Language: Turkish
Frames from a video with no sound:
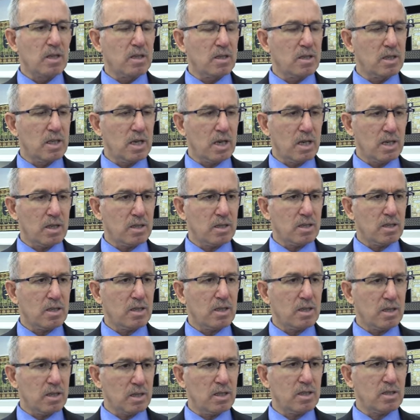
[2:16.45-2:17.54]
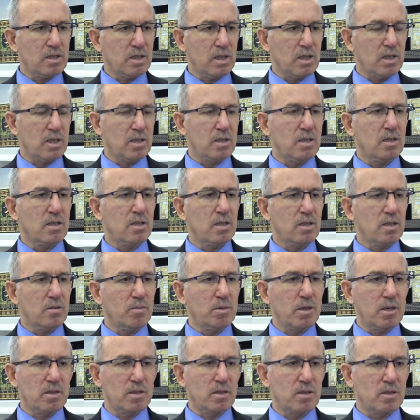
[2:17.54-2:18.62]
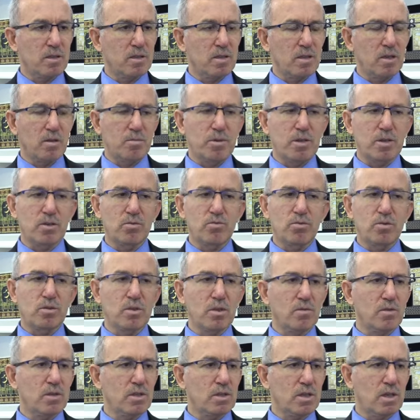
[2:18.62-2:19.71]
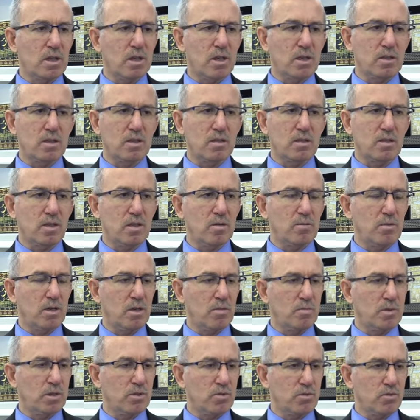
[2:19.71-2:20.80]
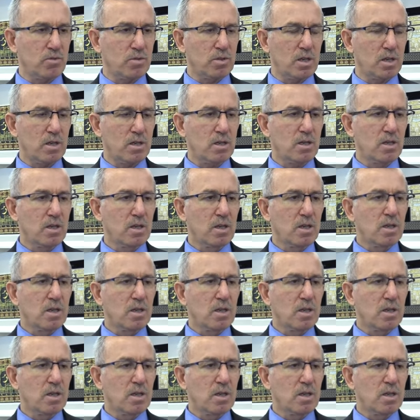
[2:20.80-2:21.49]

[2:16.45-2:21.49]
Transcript: yer, içer, ibadetini yapar, dünyevi şeylerden tamamen uzak,